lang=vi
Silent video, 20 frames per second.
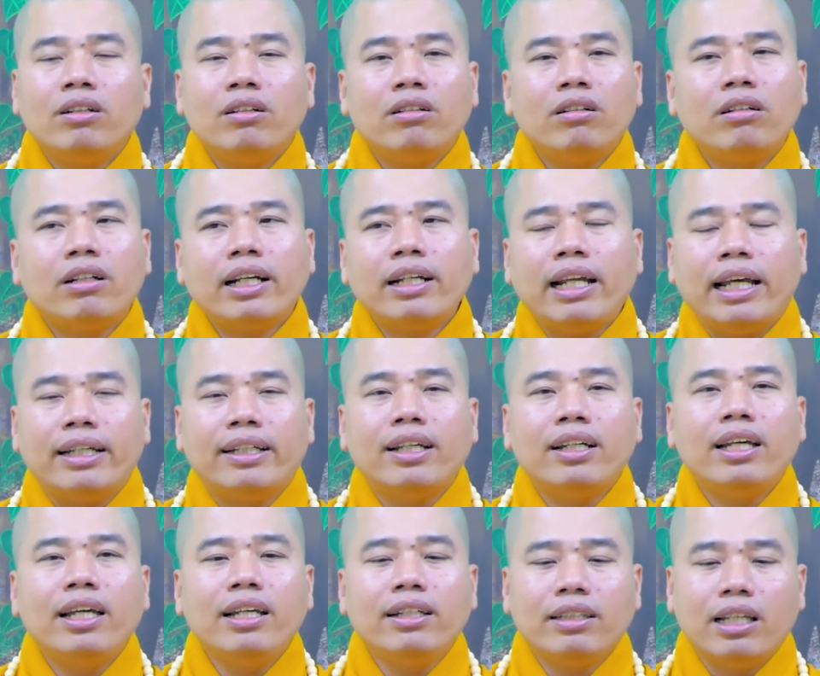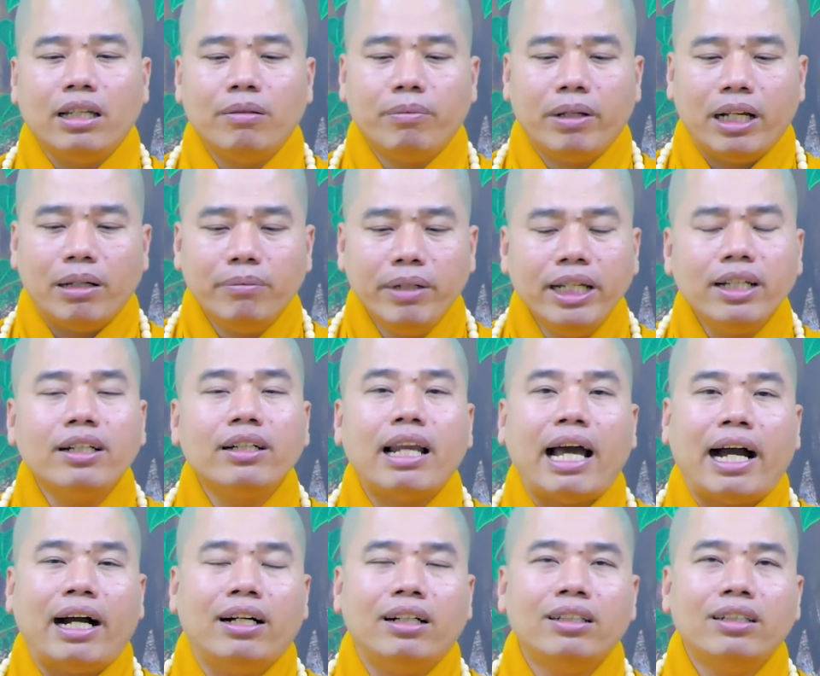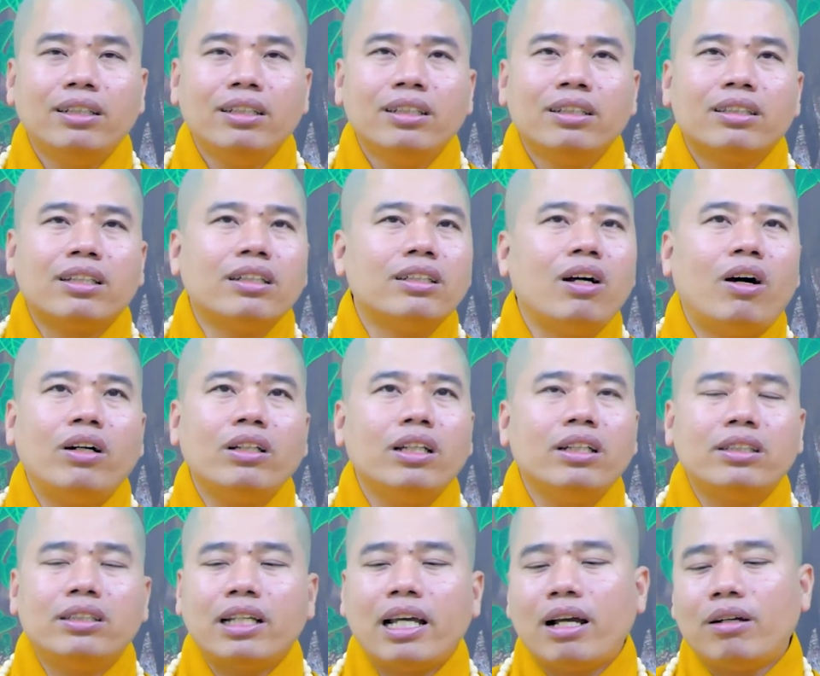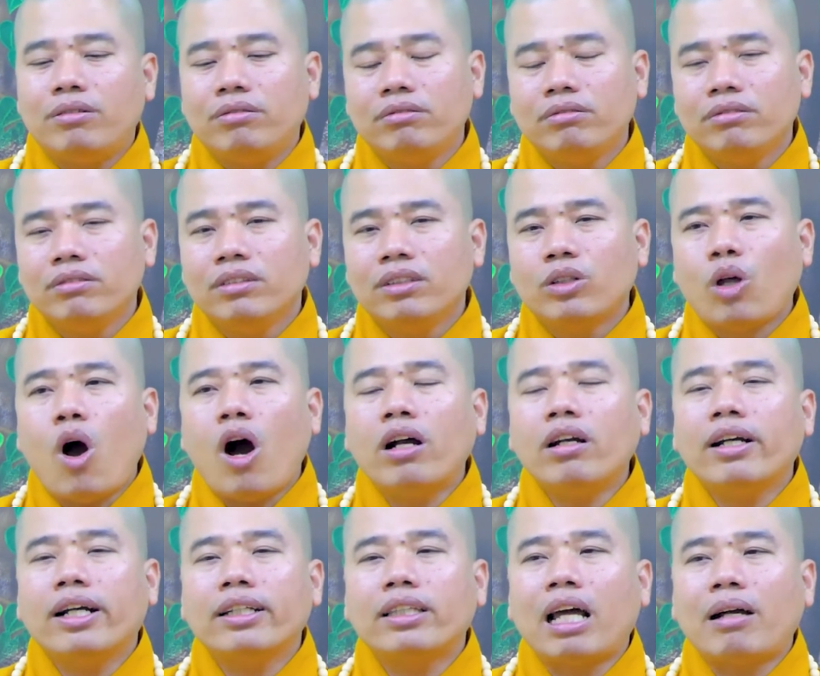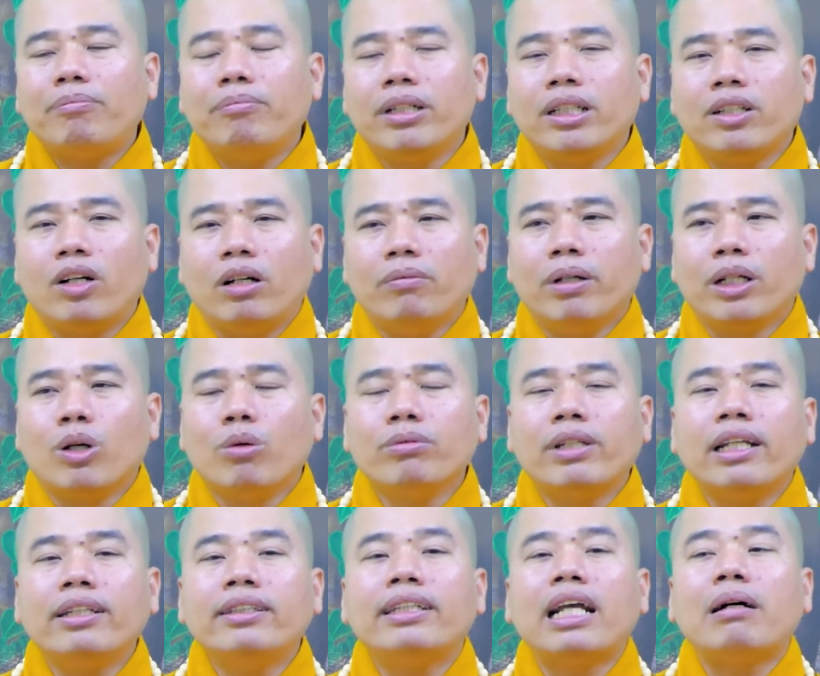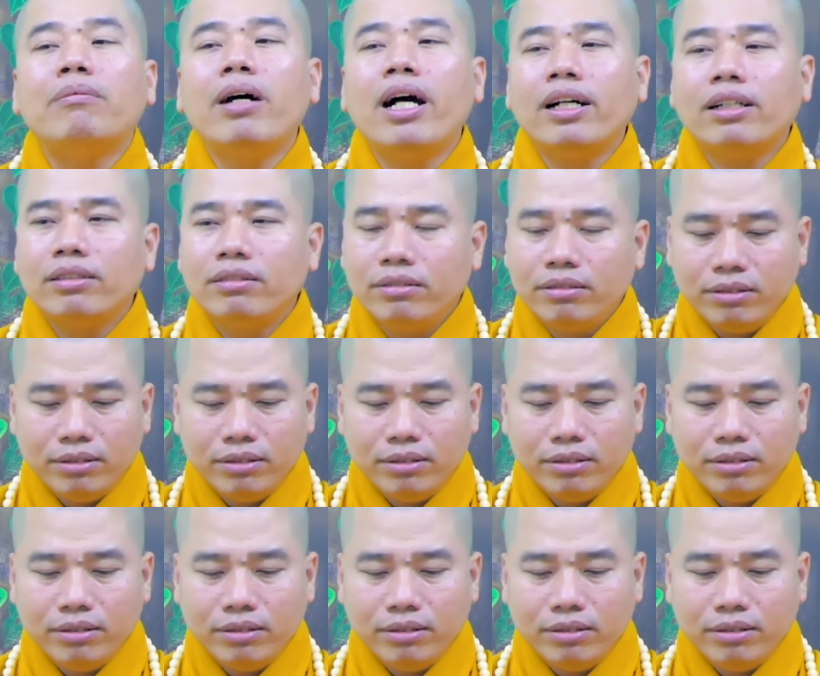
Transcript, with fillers: nó nó cái này cái kia gì mình đã biết lần từ đó về sao thoáng được cái tâm mình rồi mình cũng tránh xa bớt